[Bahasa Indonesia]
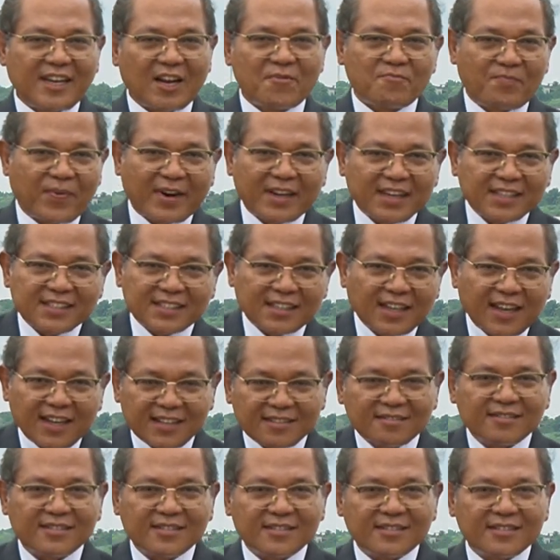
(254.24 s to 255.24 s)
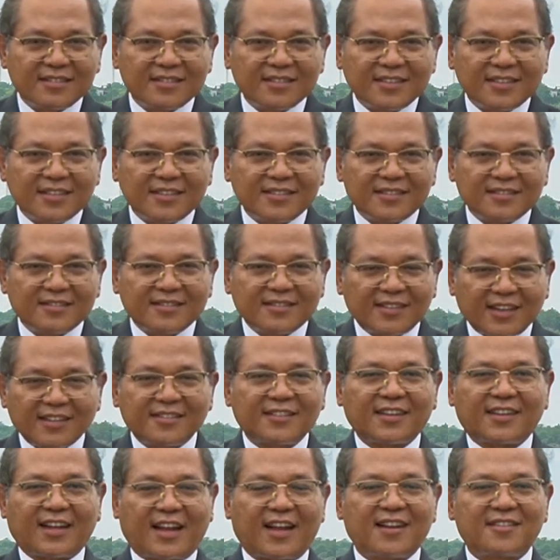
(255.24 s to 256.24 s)
Dan pada saat
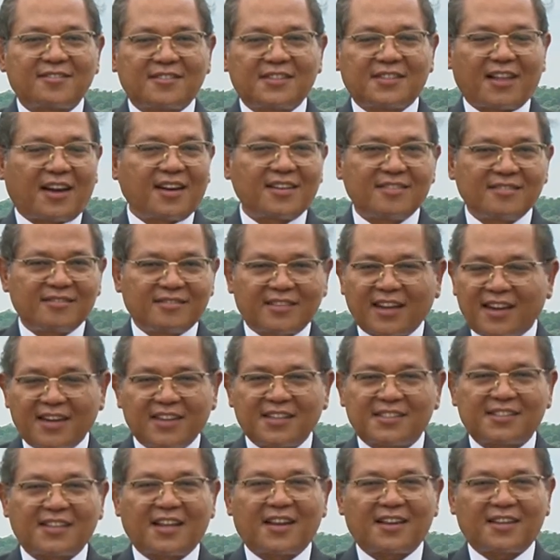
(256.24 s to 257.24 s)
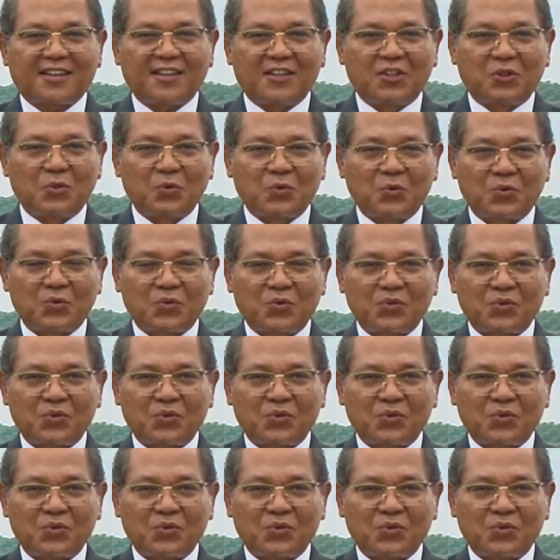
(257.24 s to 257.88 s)
tertekan, ter terdesak itu,